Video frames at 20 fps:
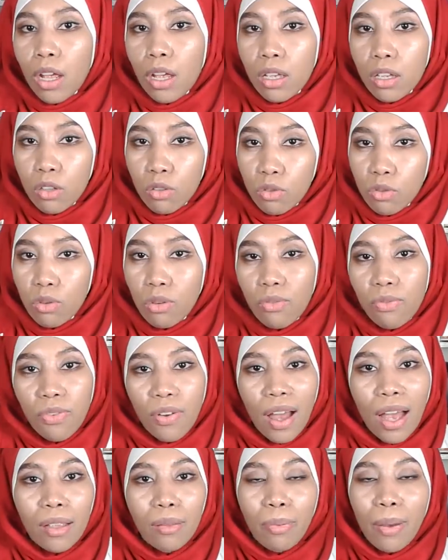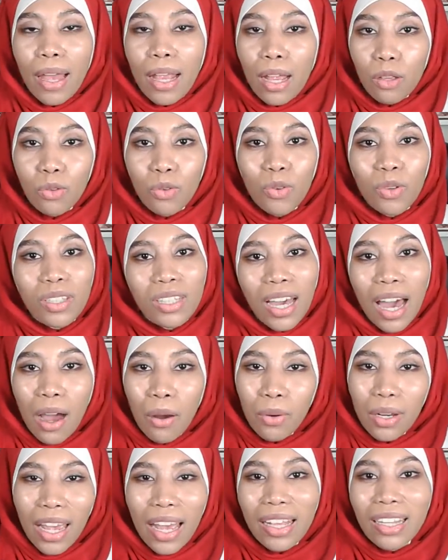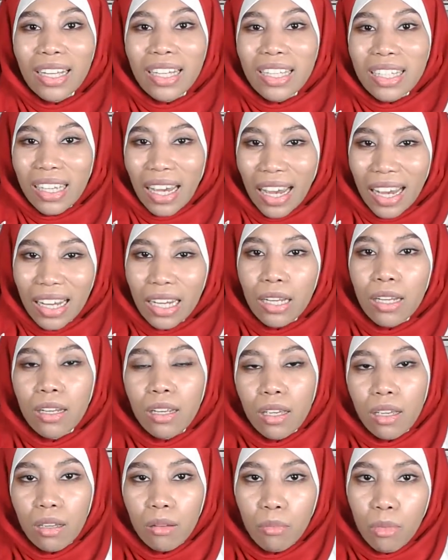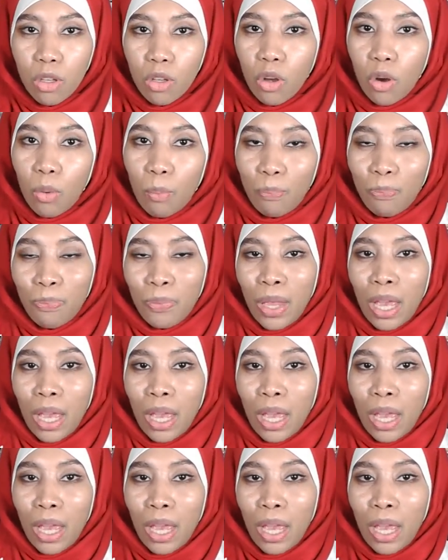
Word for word: آه، سلفات بحال هادوك تحاولي انك تقللي منهم